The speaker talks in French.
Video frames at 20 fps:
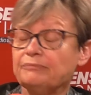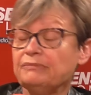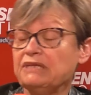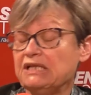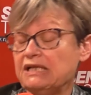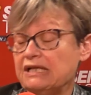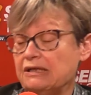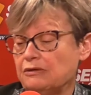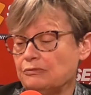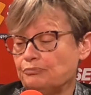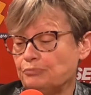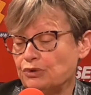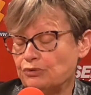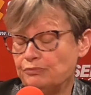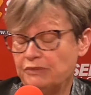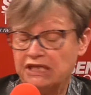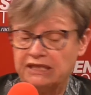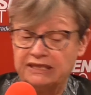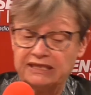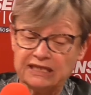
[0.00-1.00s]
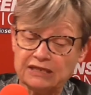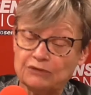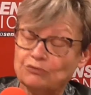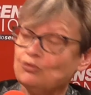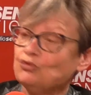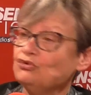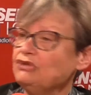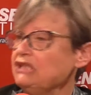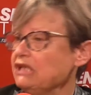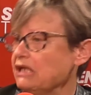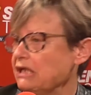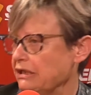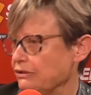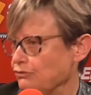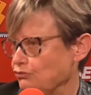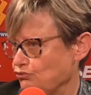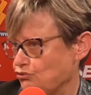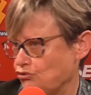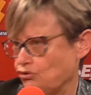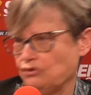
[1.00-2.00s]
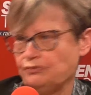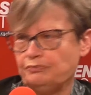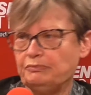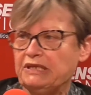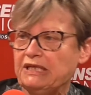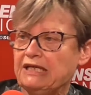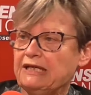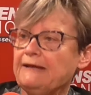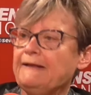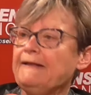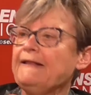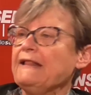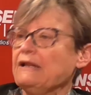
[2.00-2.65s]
mais la Première Guerre mondiale a tout stoppé.